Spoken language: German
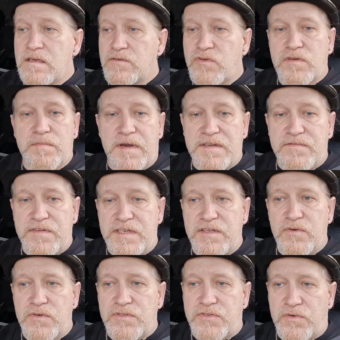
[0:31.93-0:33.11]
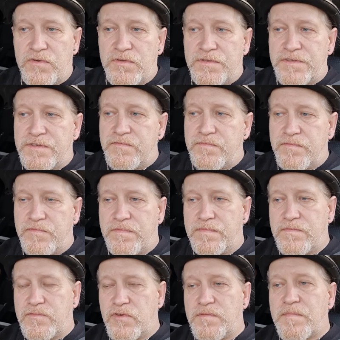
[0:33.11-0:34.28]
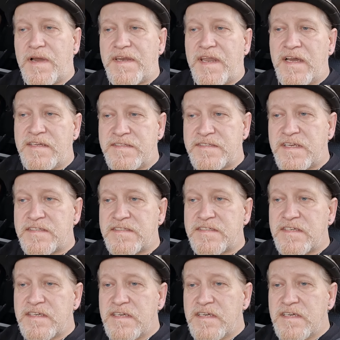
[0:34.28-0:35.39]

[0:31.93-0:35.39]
durch meine Videos und durch meinen Einsatz